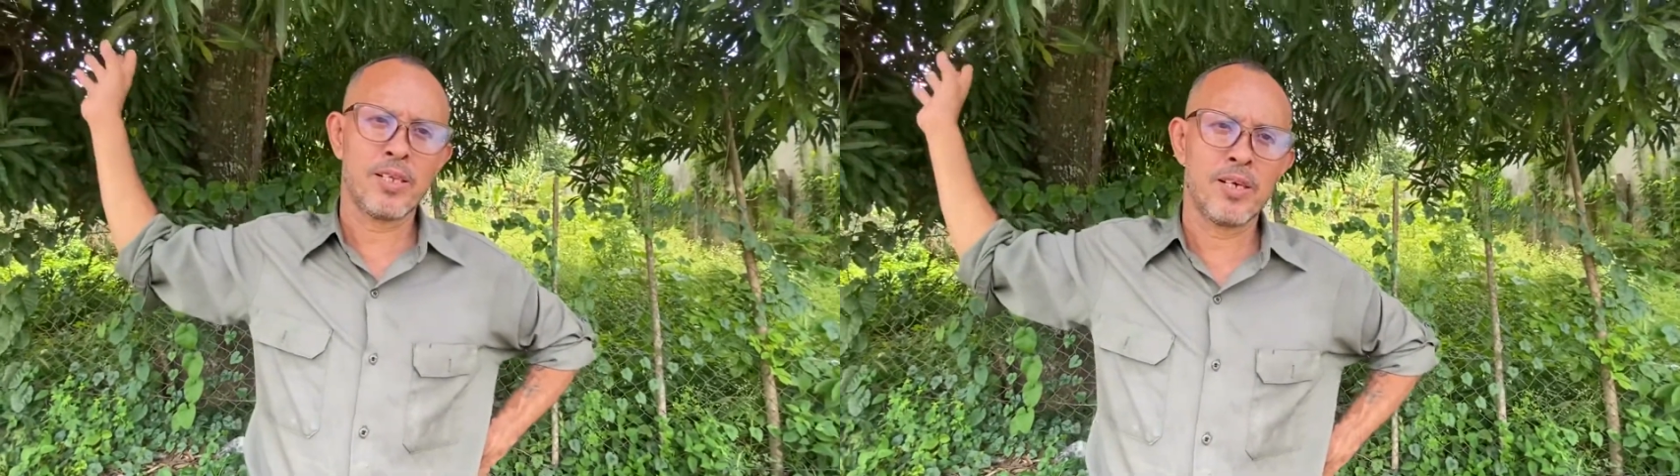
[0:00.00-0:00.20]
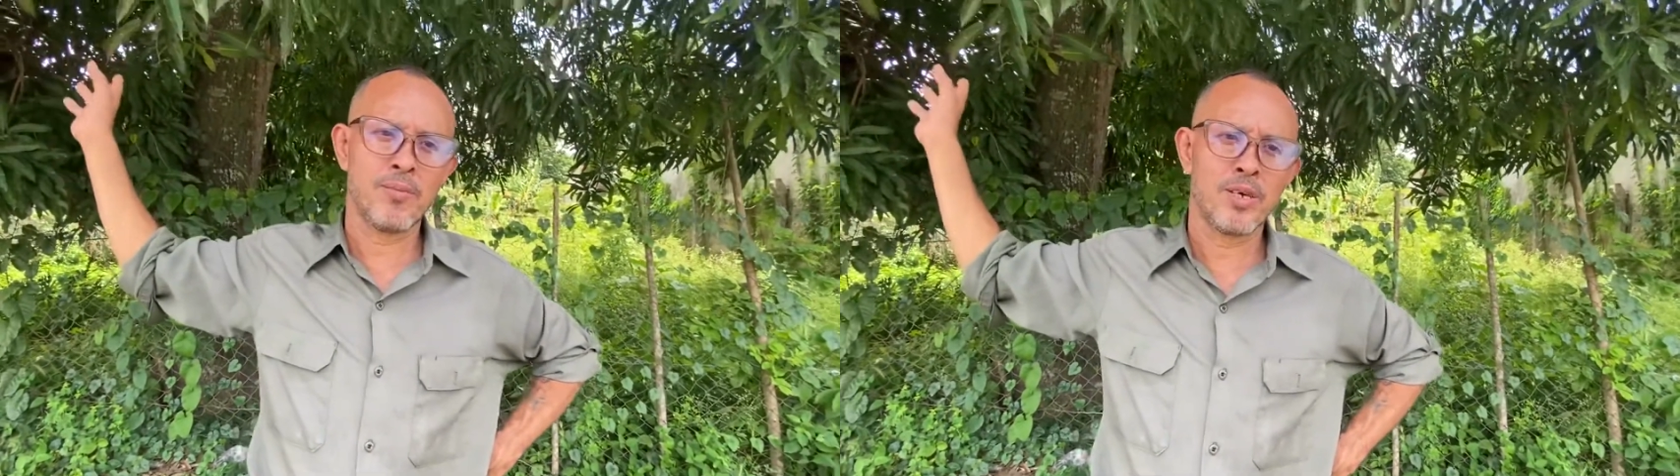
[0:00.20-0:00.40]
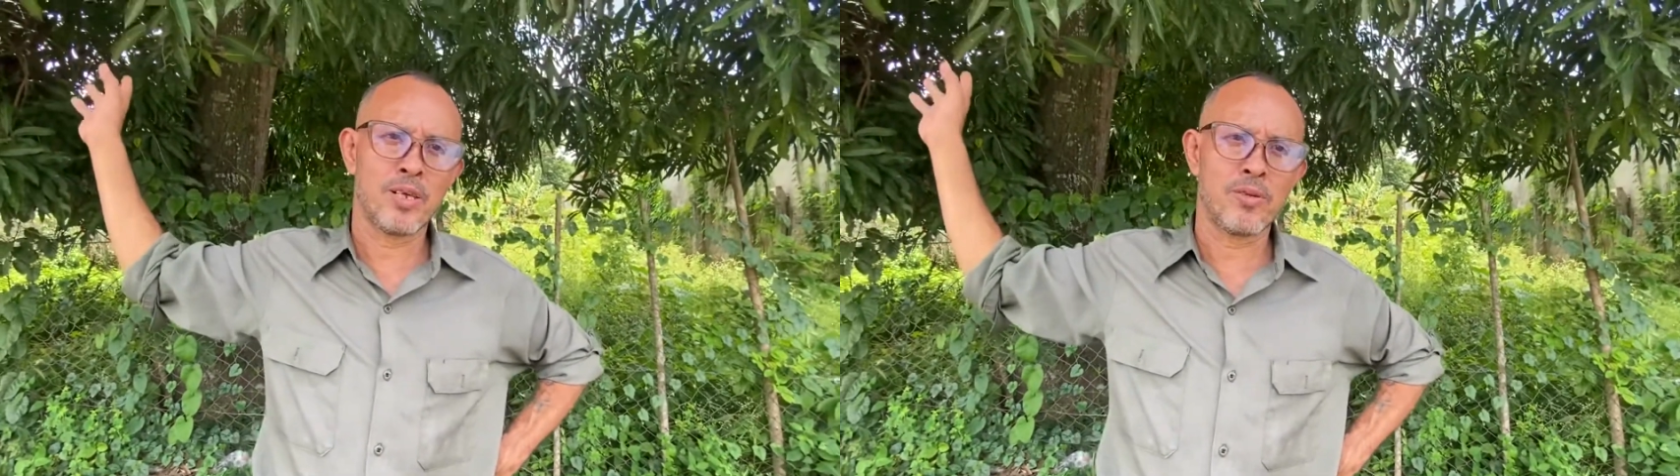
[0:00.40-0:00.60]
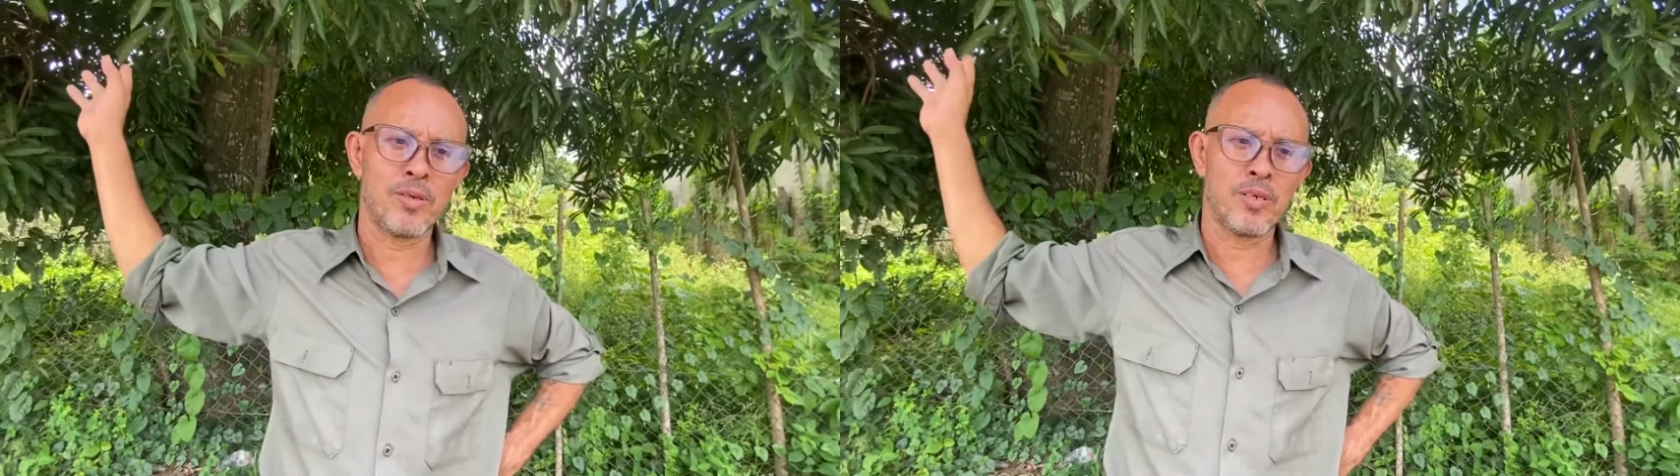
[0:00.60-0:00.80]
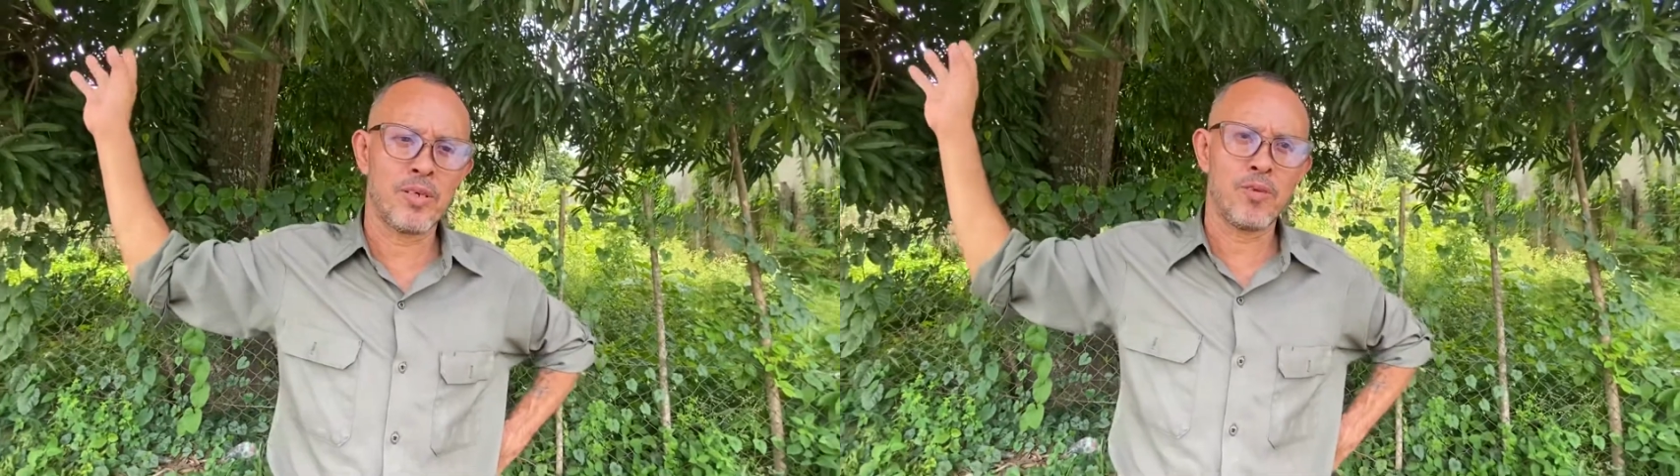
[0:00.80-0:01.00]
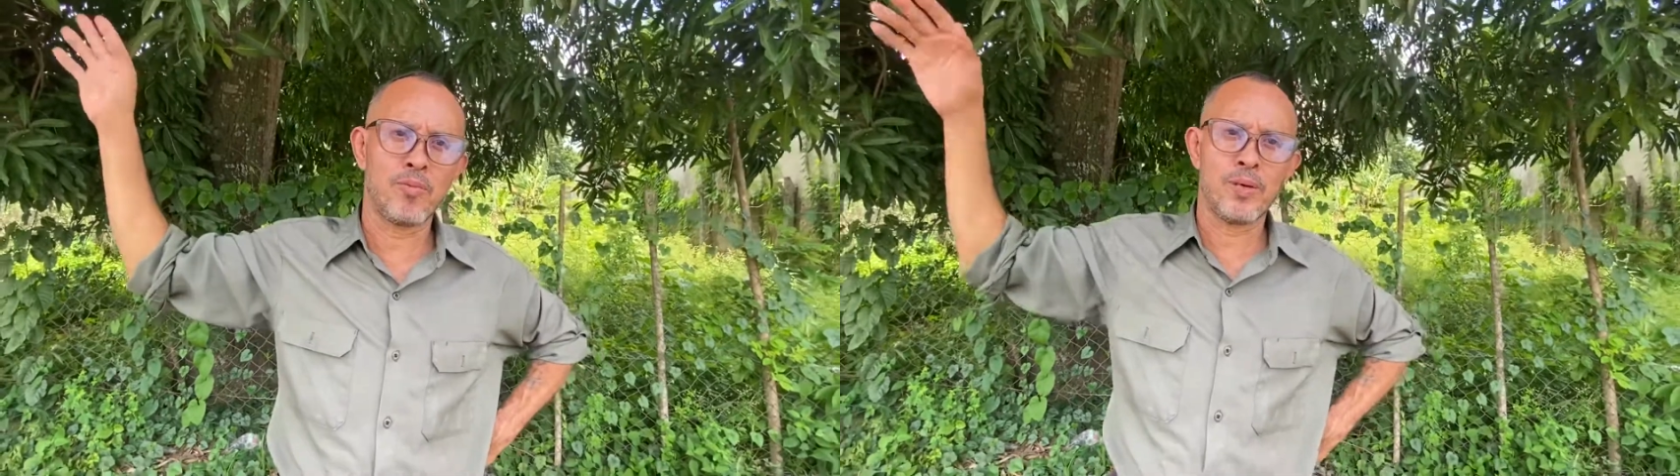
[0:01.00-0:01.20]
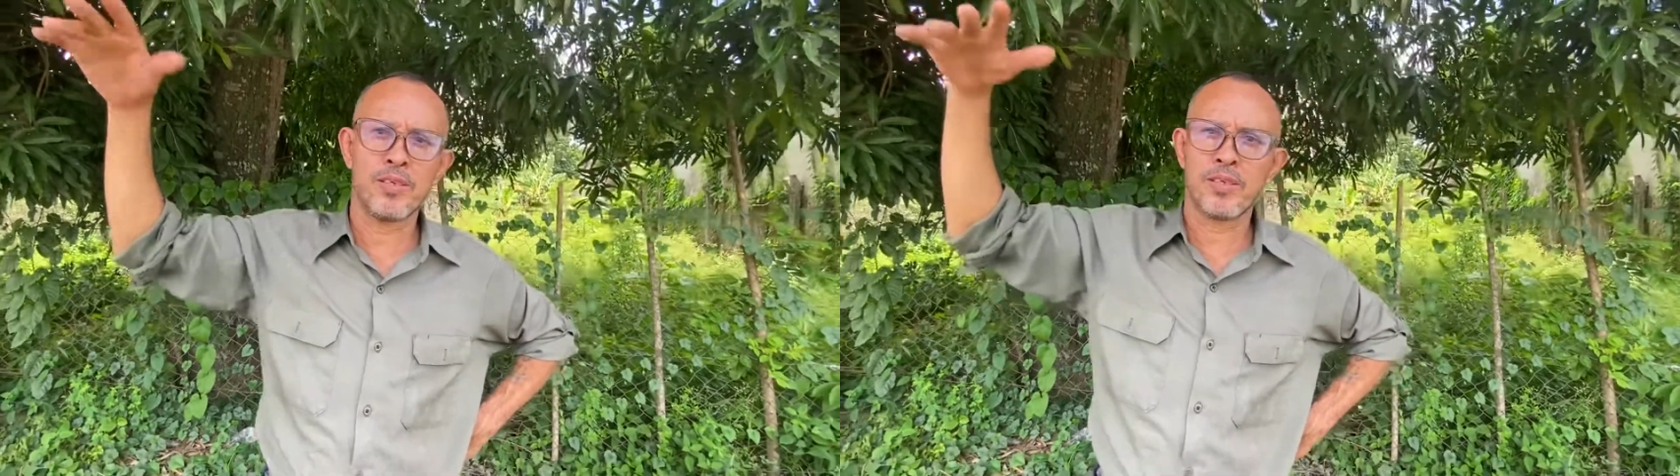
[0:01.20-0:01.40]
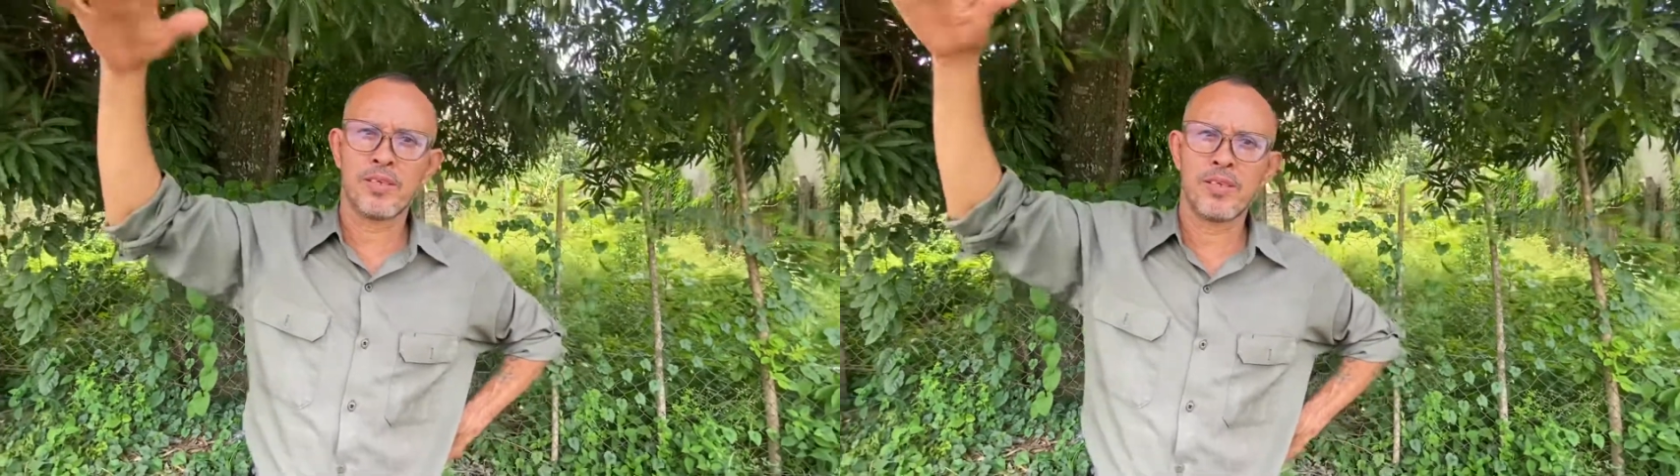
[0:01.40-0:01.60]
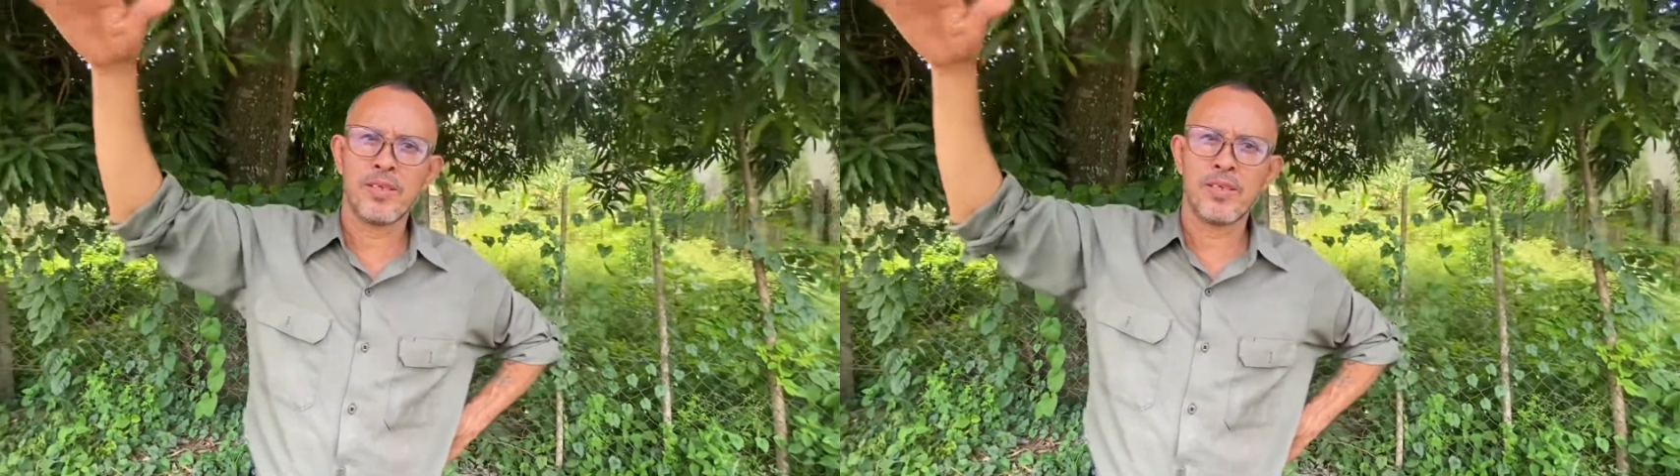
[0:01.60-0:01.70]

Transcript: de muertos y, los países